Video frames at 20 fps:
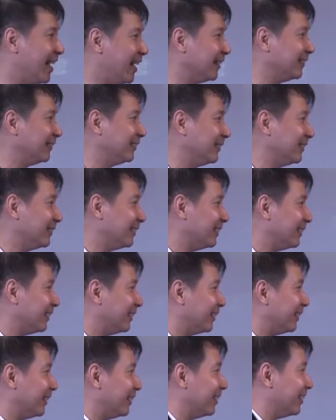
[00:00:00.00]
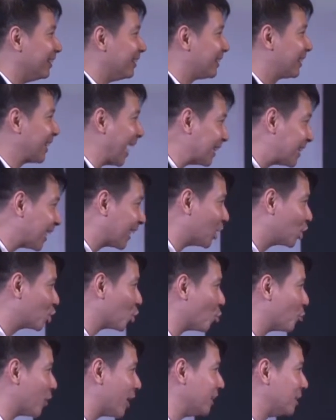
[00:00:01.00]
天在这个
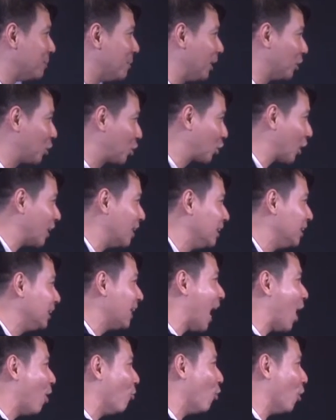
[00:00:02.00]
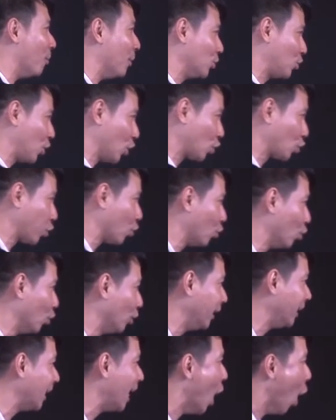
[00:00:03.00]
主日里面，神邀我们去
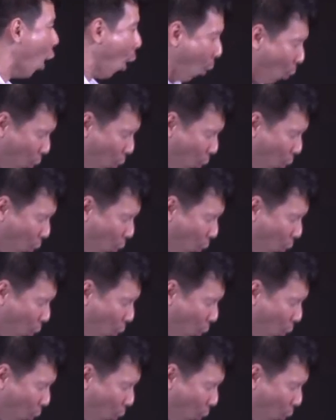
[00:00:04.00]
处理